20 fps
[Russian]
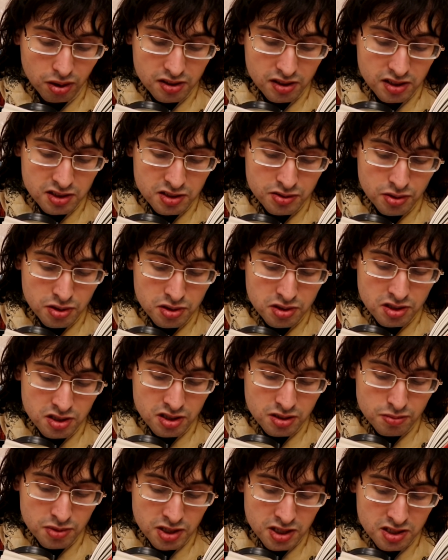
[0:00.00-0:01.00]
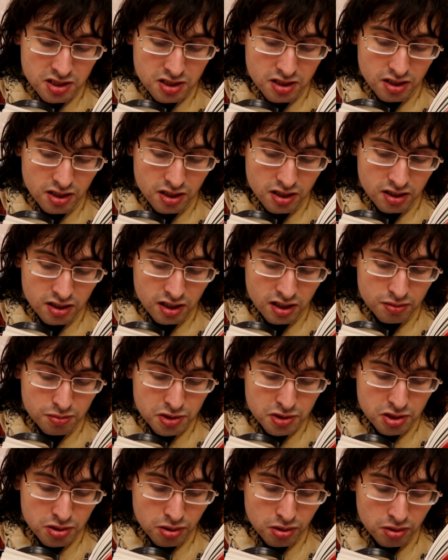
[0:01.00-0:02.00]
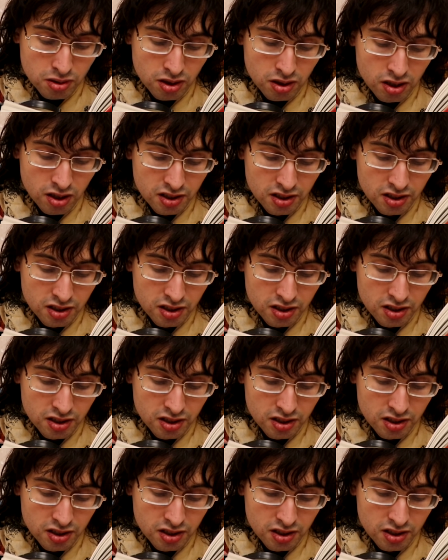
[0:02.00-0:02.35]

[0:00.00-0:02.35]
как звезды небесные и как песок,